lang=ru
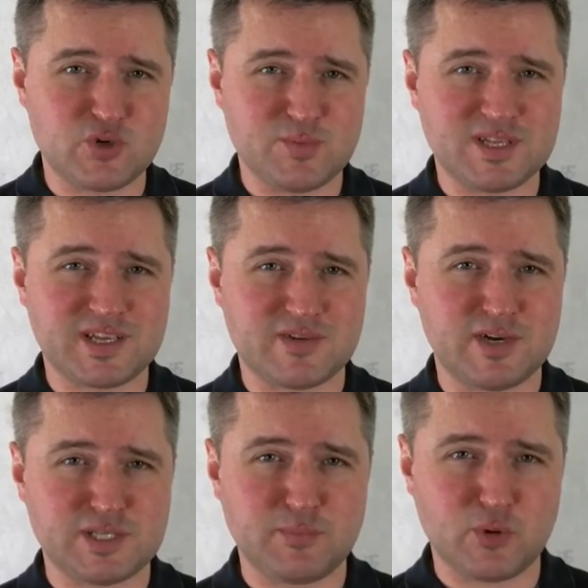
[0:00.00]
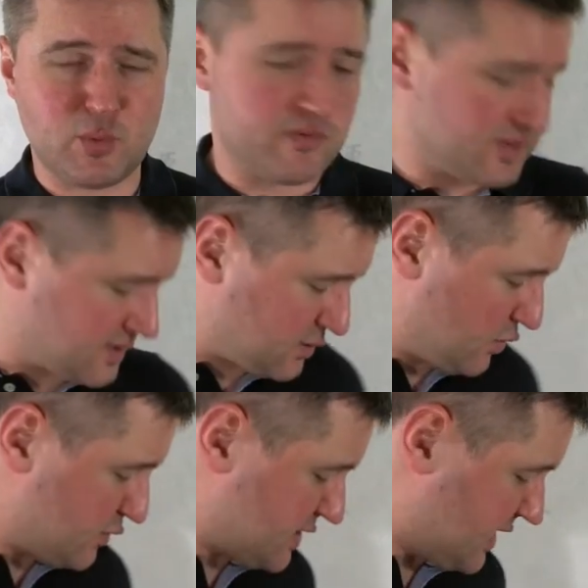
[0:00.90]
будем открывать и пробовать. К
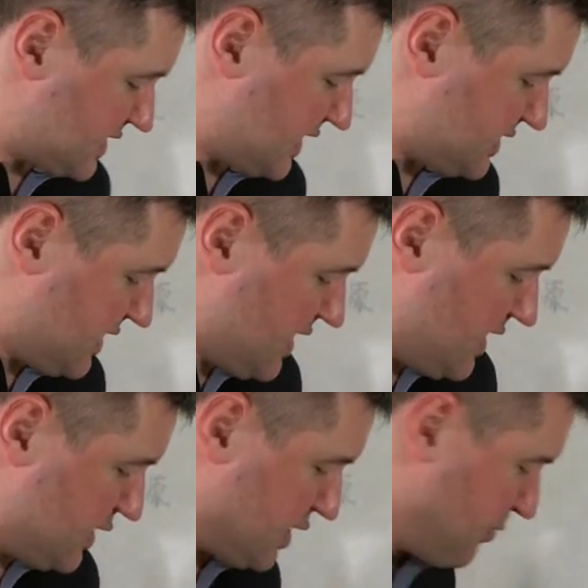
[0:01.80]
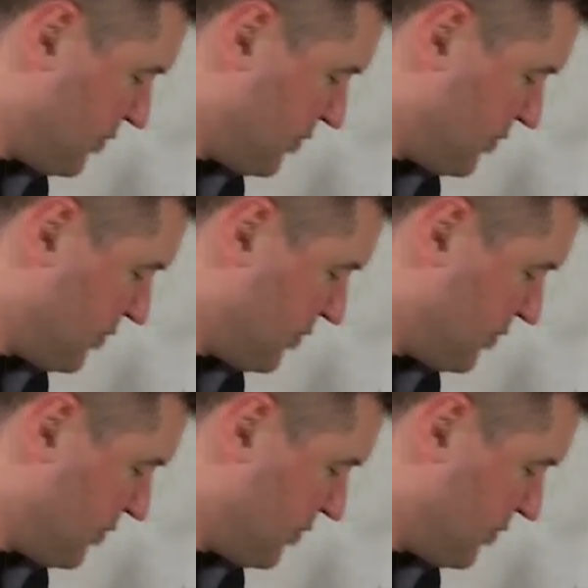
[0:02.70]
слову сказать, это